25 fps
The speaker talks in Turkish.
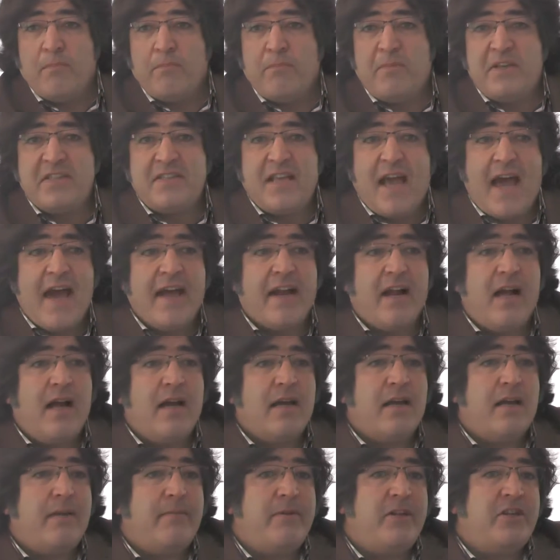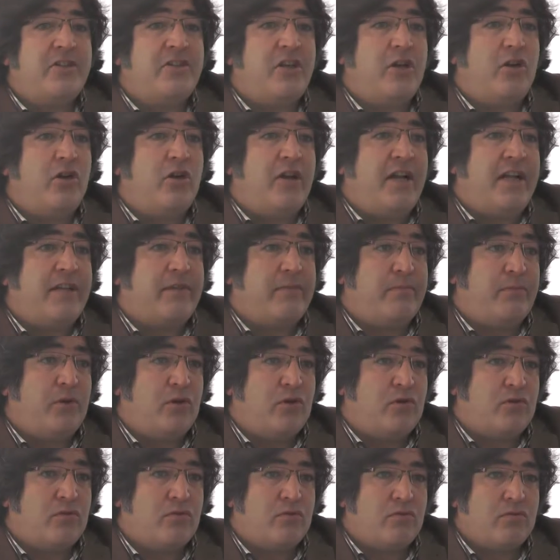biz herhangi bir şey
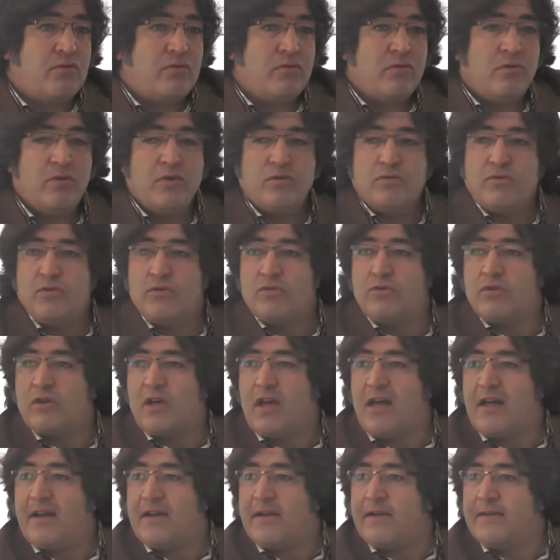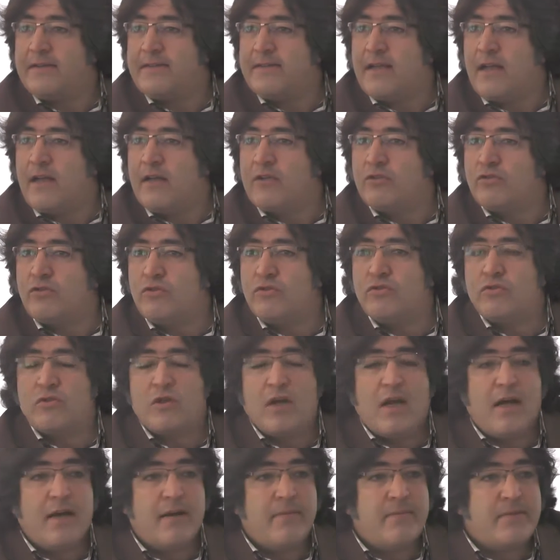öğretmiyoruz çocuklarınıza,
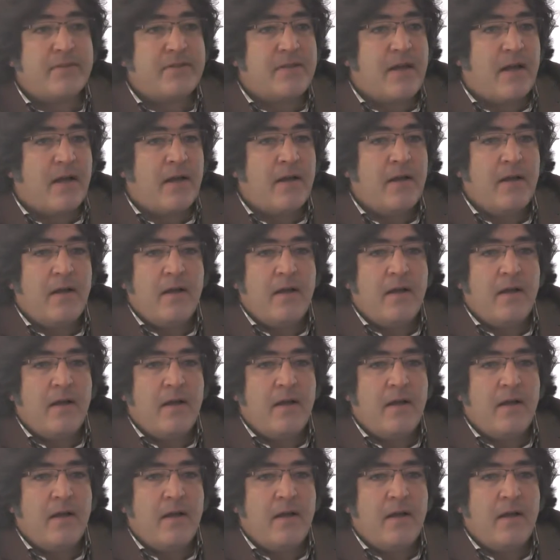çocuklarımıza.